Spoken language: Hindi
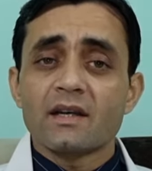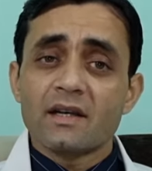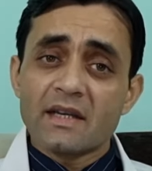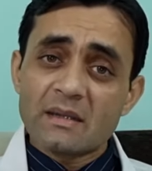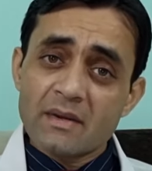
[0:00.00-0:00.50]

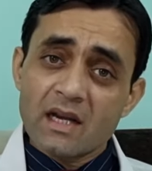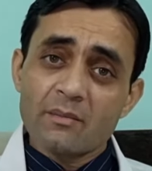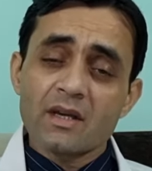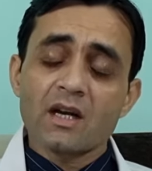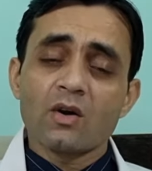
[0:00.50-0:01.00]
नींद में
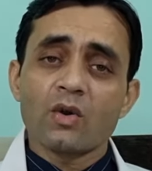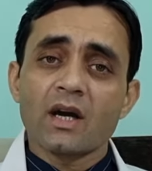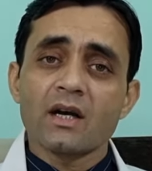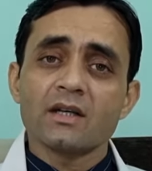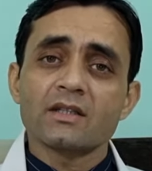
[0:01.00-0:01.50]
कमी का
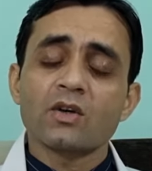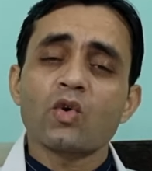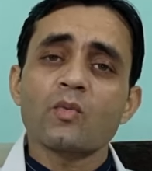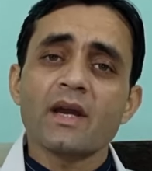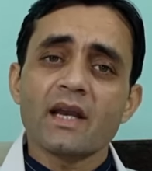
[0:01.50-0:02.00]
होना या
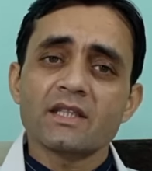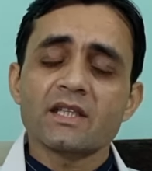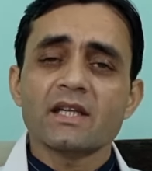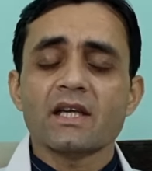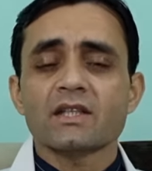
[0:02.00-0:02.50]
कोई भी
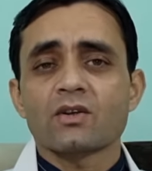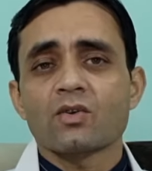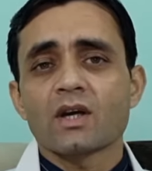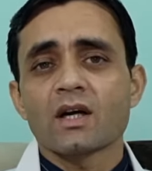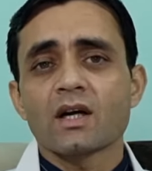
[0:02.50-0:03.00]
एलर्जिक रिएक्शन
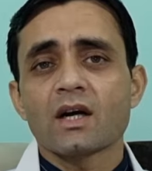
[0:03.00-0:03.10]
होना